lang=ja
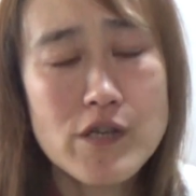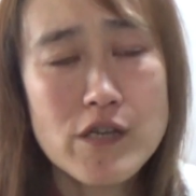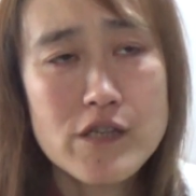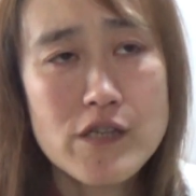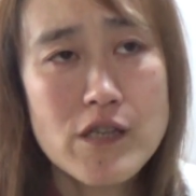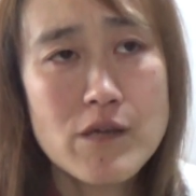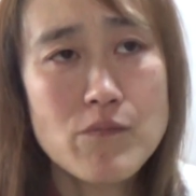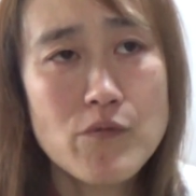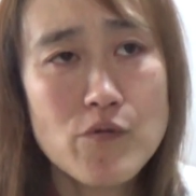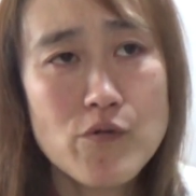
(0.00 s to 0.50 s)
絶っ
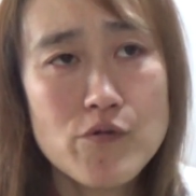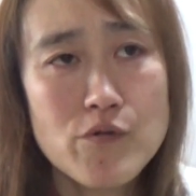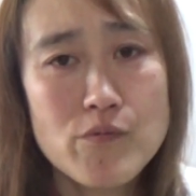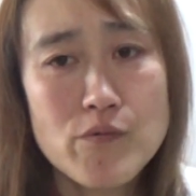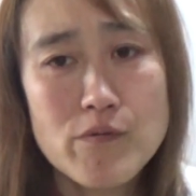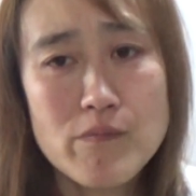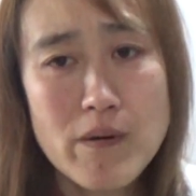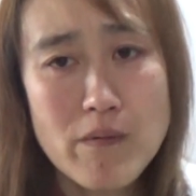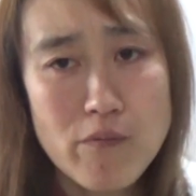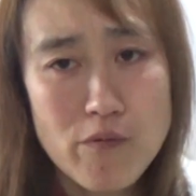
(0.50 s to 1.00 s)
ても子
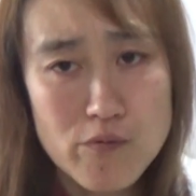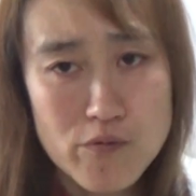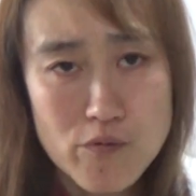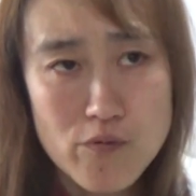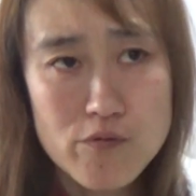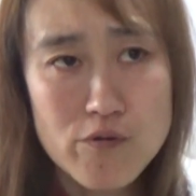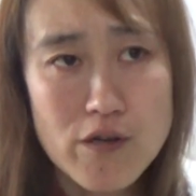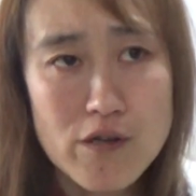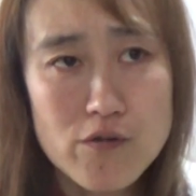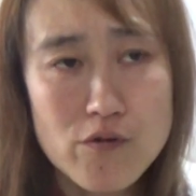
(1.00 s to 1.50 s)
供を守る
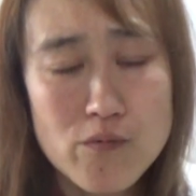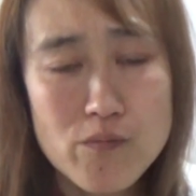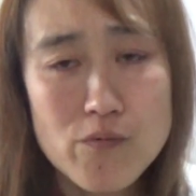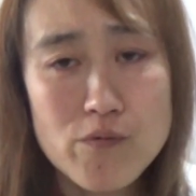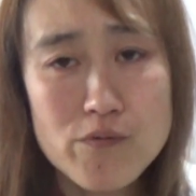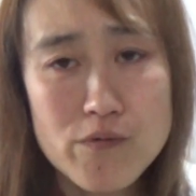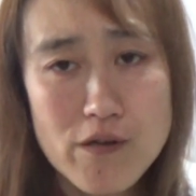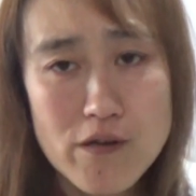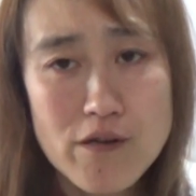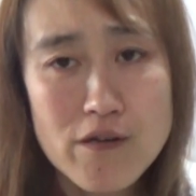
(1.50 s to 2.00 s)
ことやと思
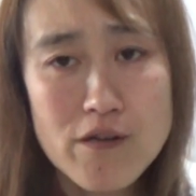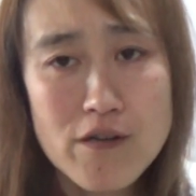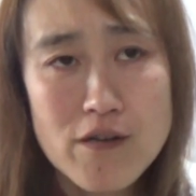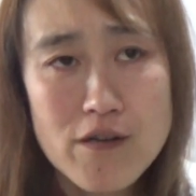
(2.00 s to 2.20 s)
うね